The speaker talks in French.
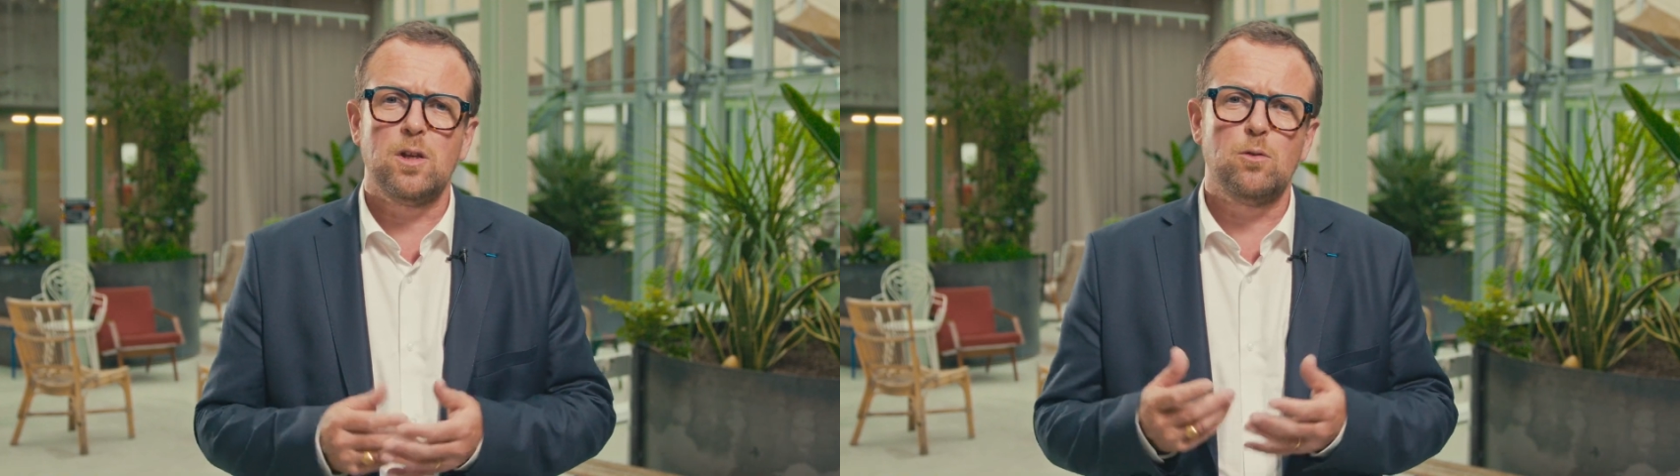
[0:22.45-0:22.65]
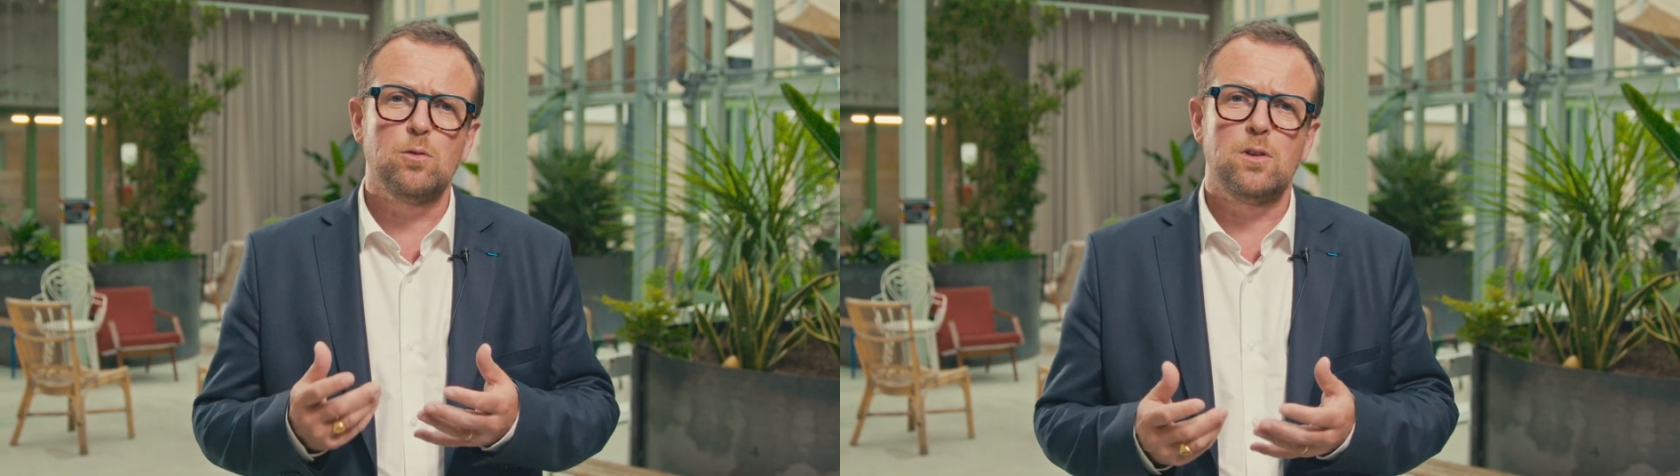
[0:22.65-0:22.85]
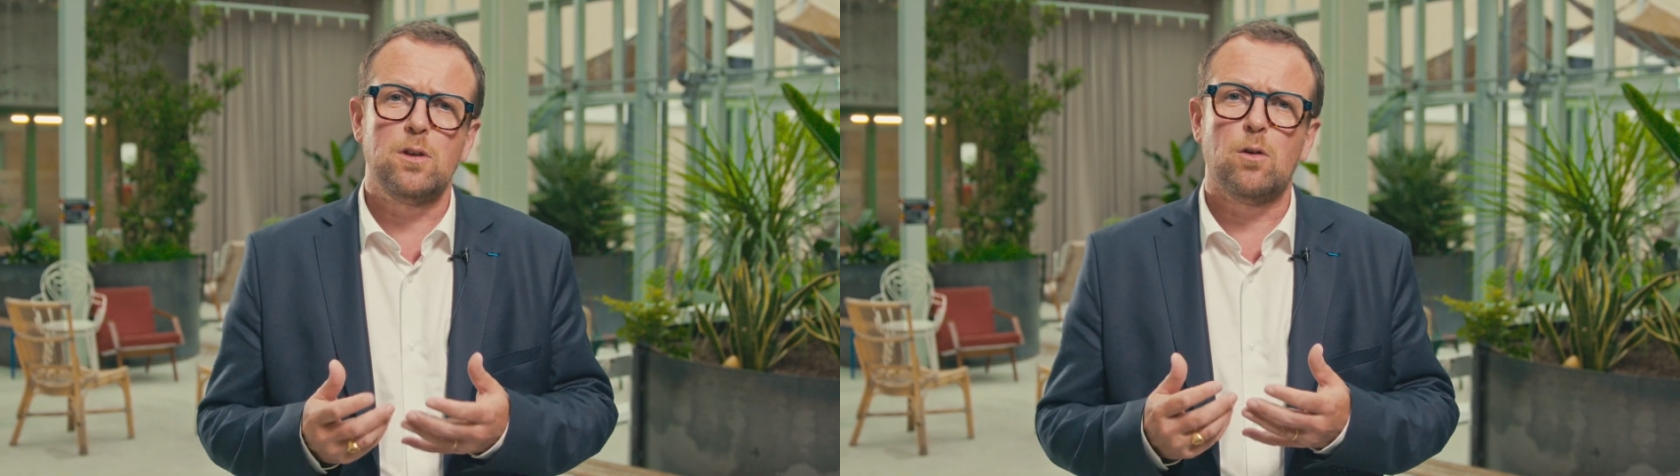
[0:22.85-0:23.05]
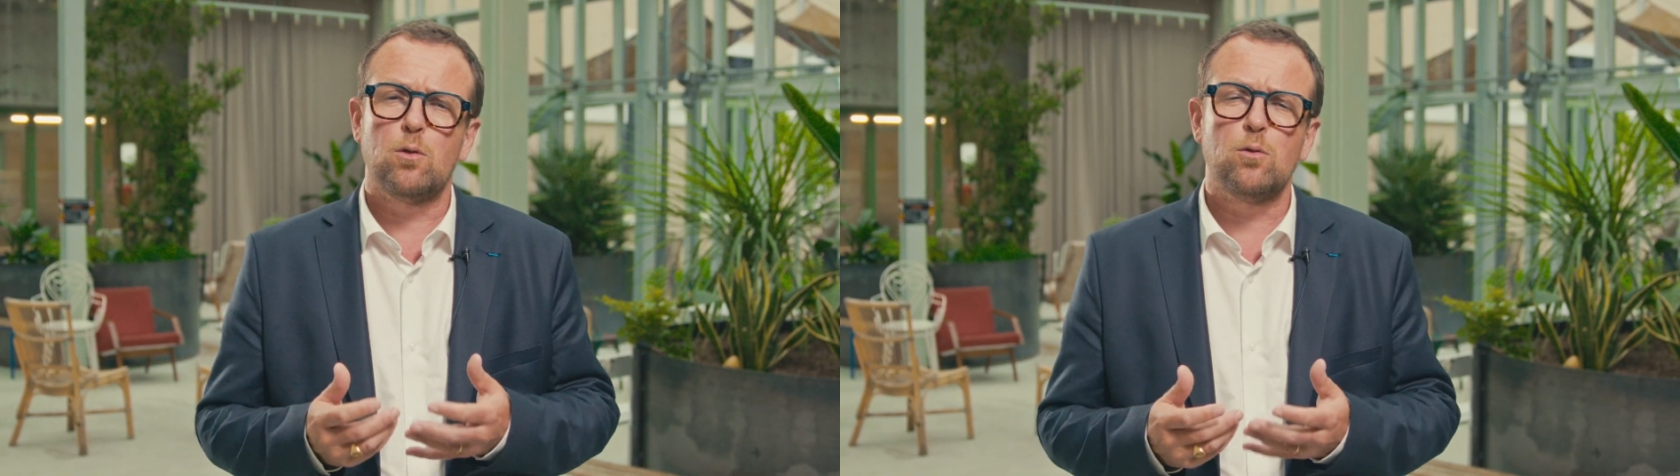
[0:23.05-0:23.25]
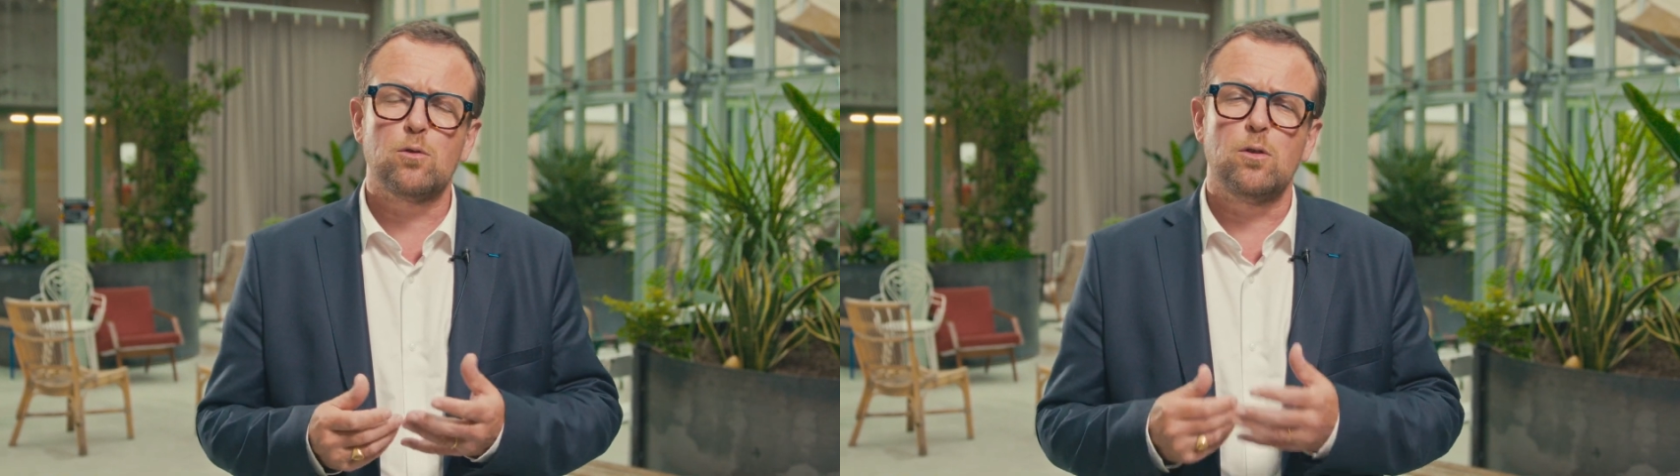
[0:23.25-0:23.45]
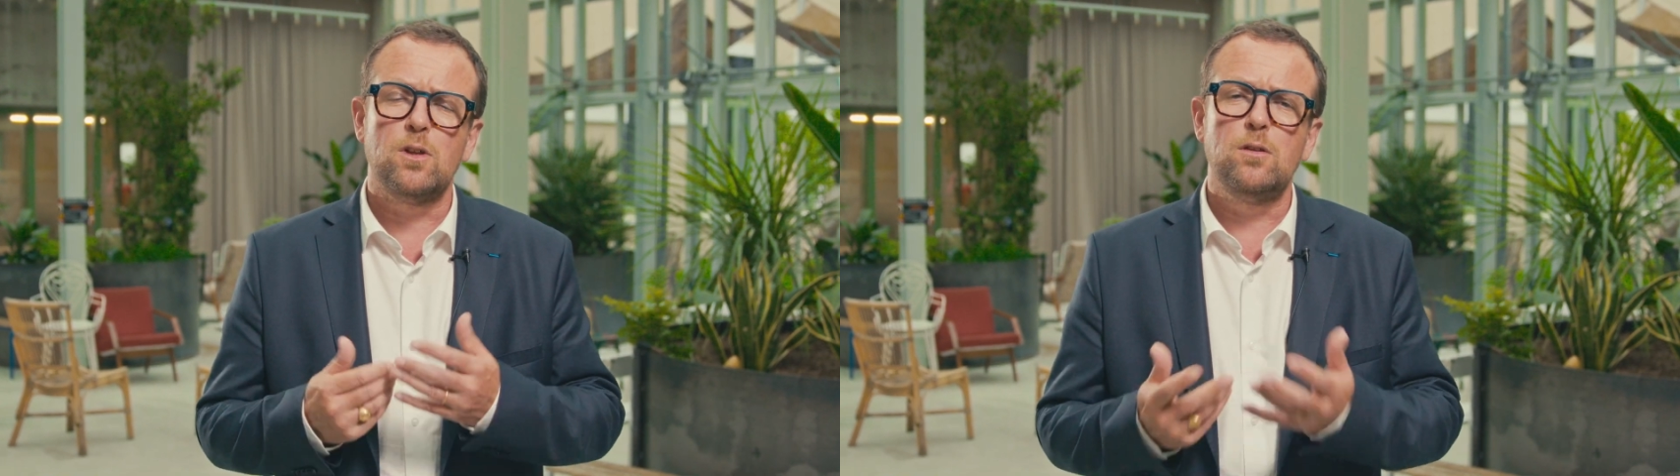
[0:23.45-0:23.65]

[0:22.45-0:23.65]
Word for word: et donc qui rencontrent des